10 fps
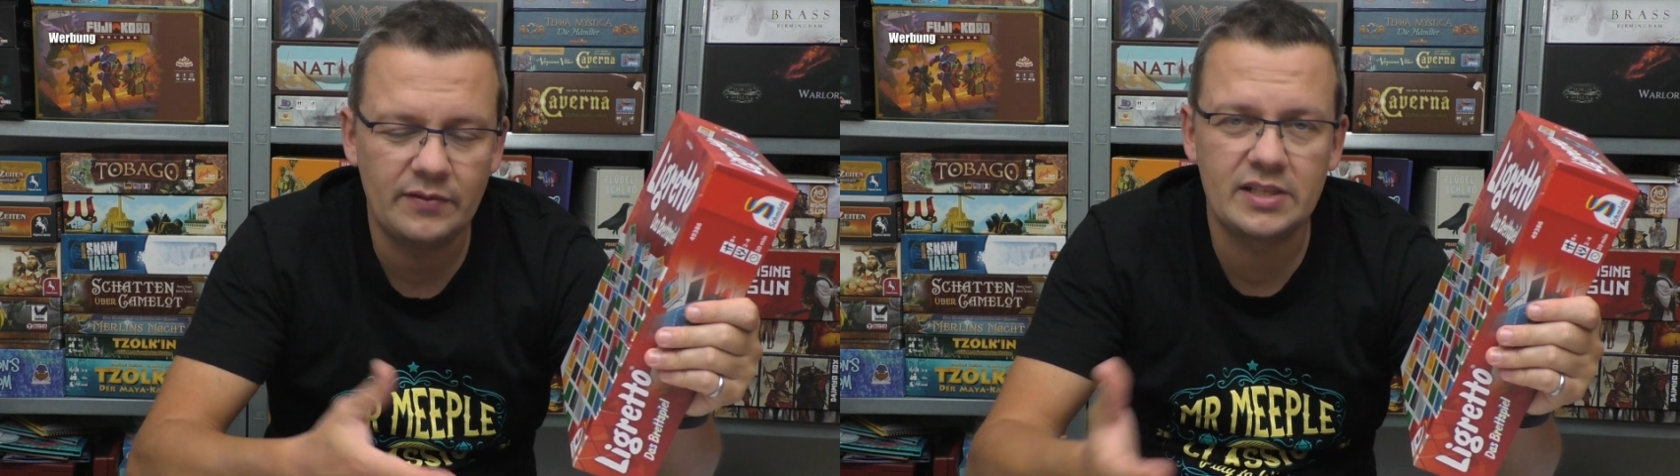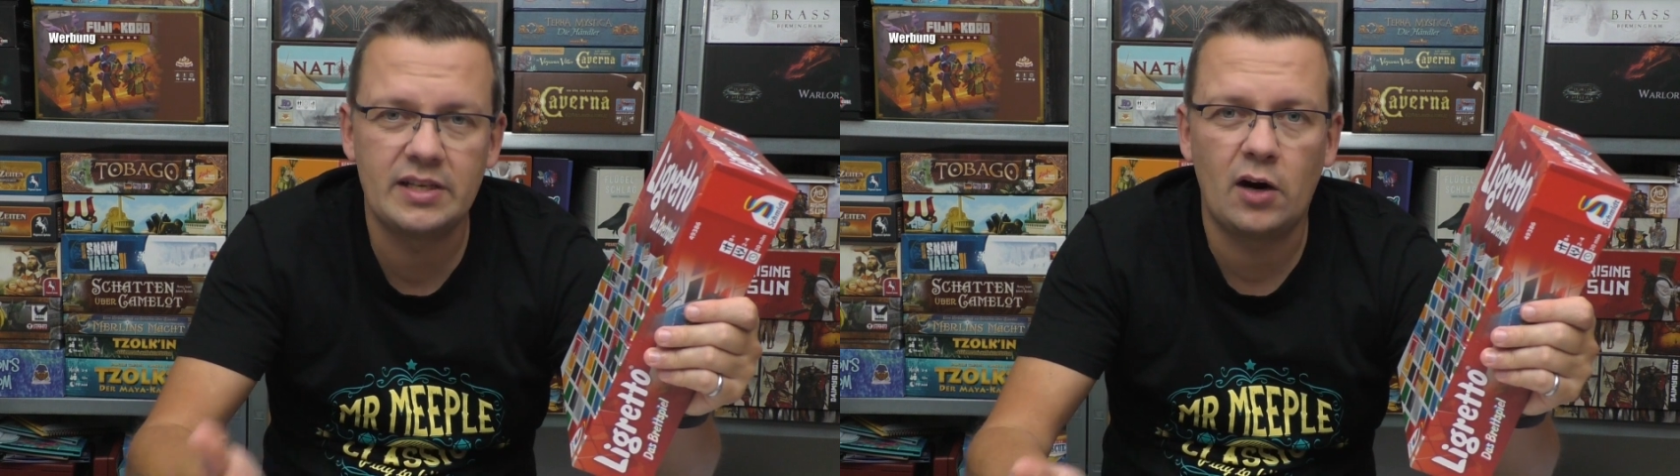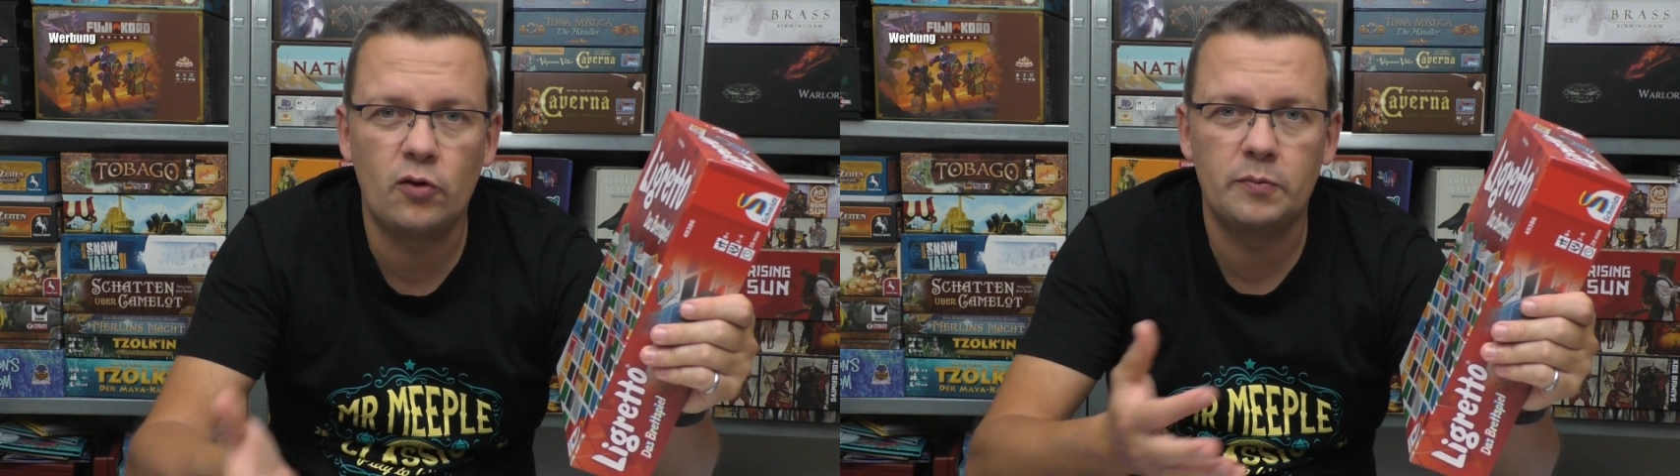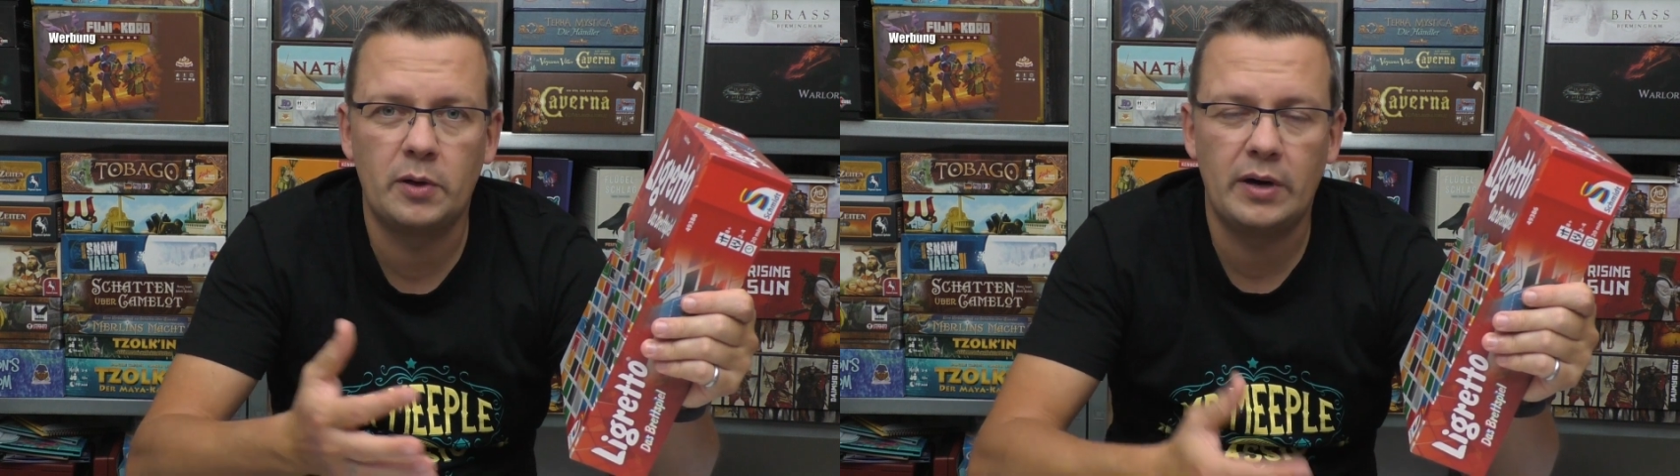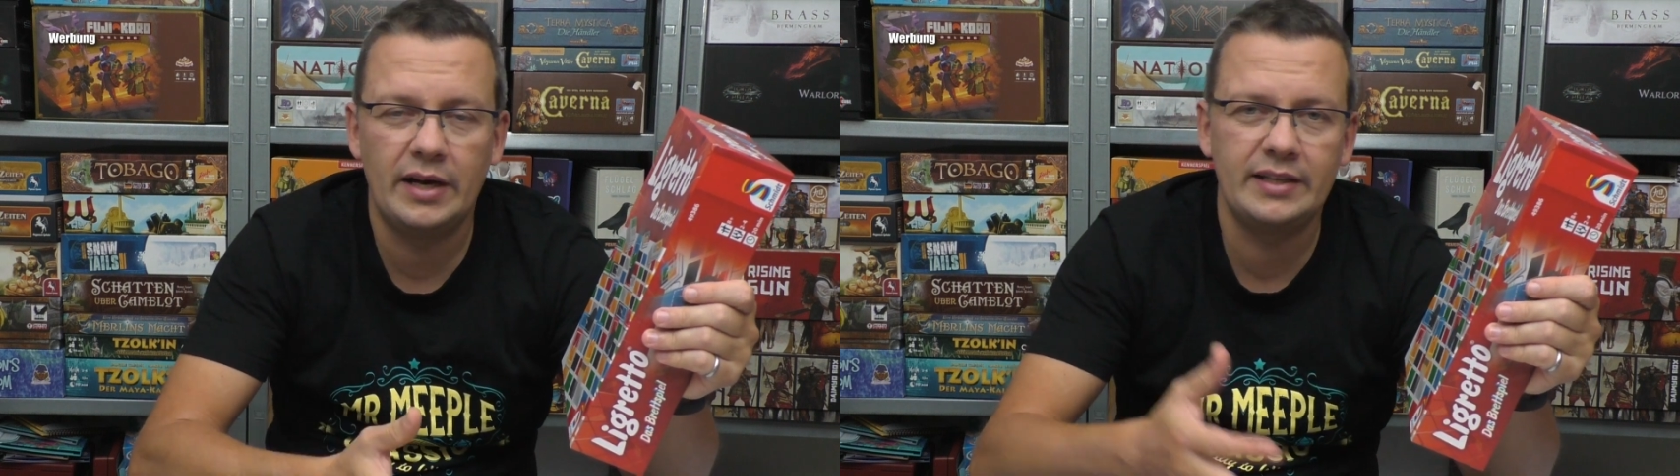was den
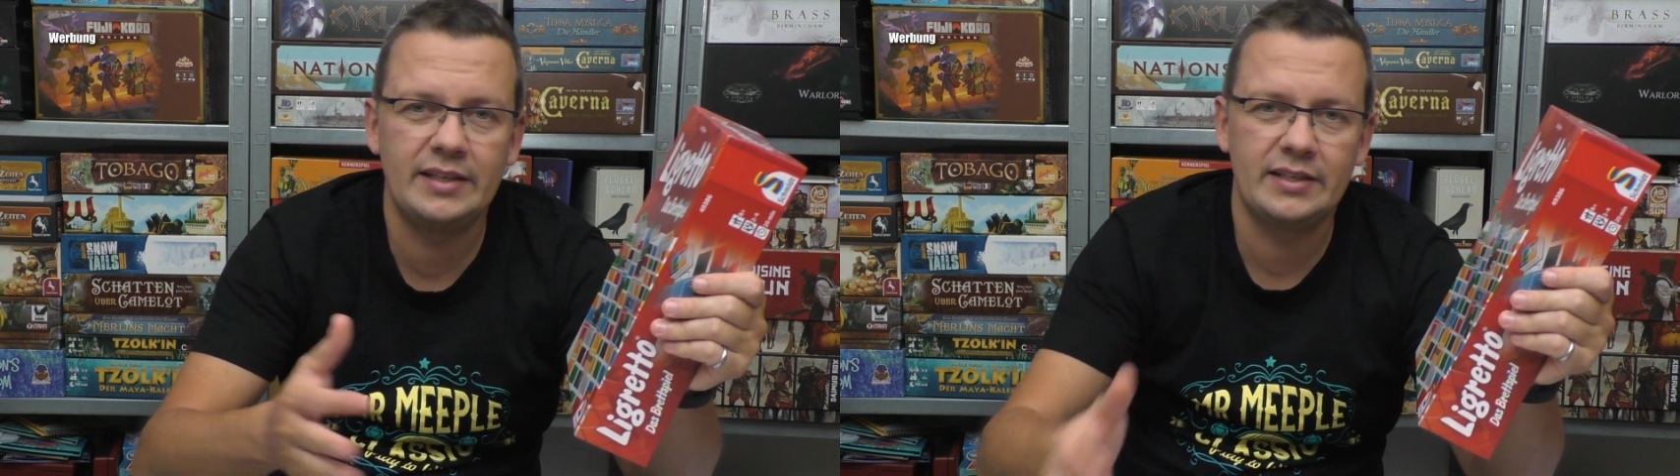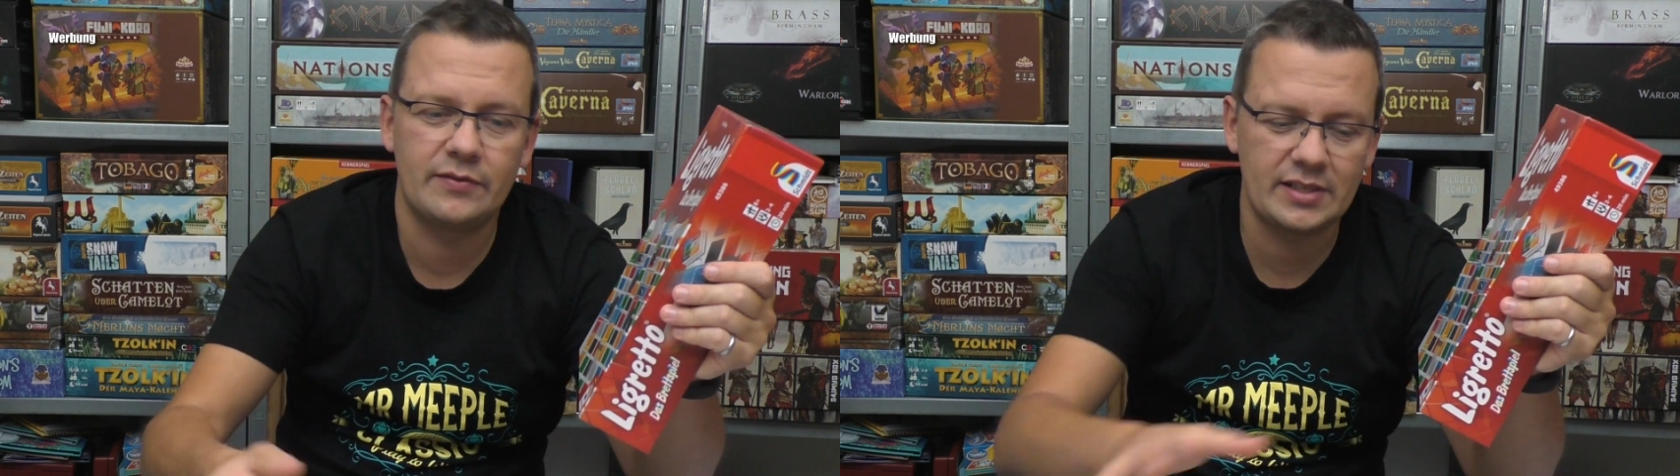Aufbau angeht,